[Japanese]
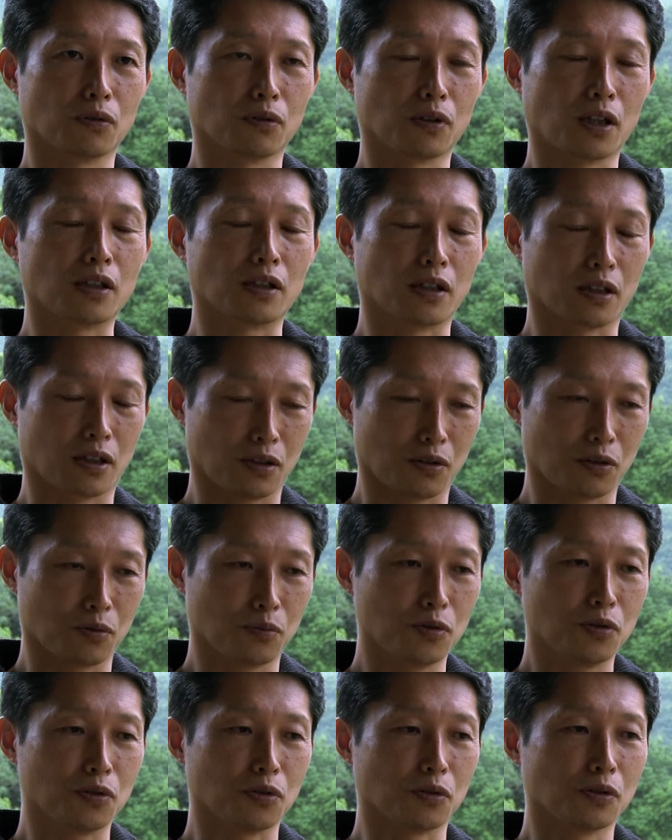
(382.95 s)
なんだけれど
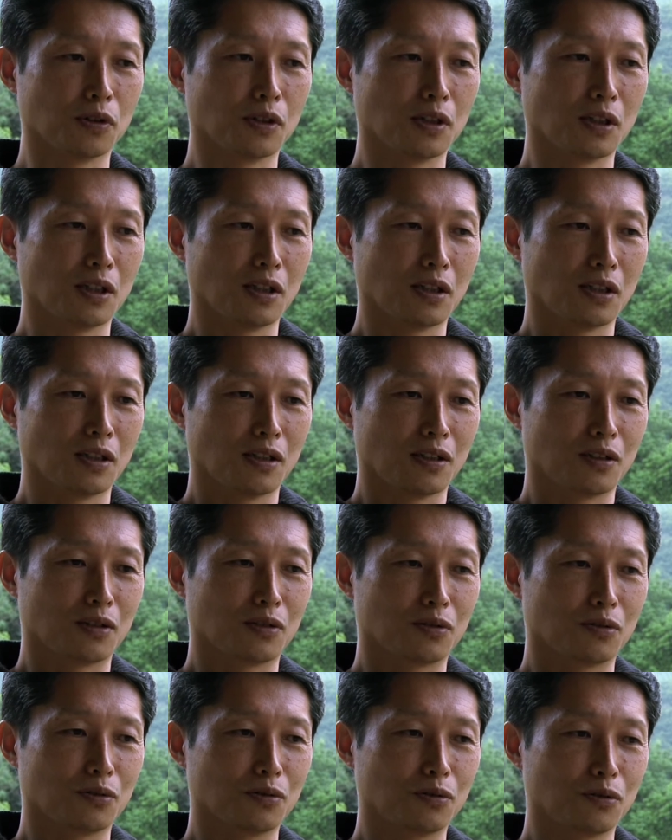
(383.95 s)
も
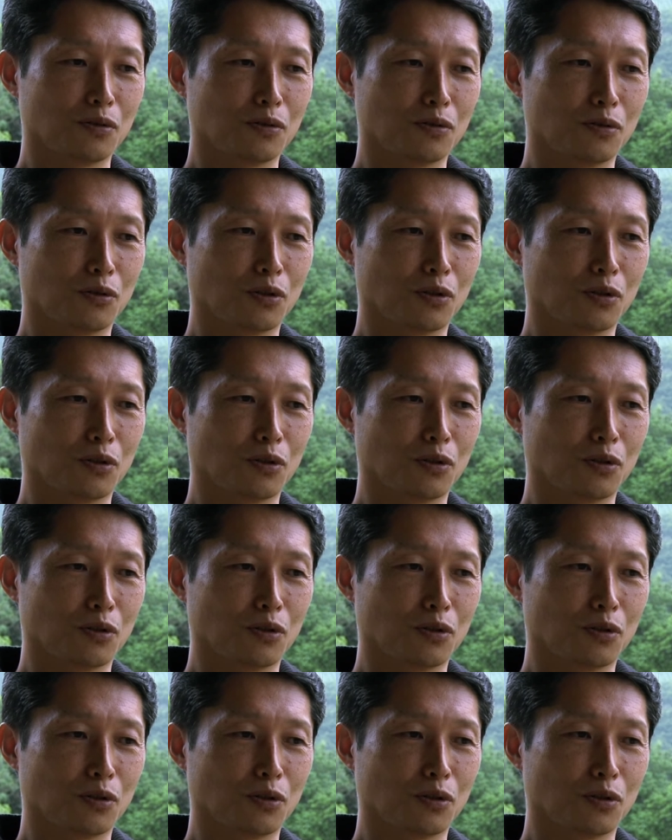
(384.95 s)
そうい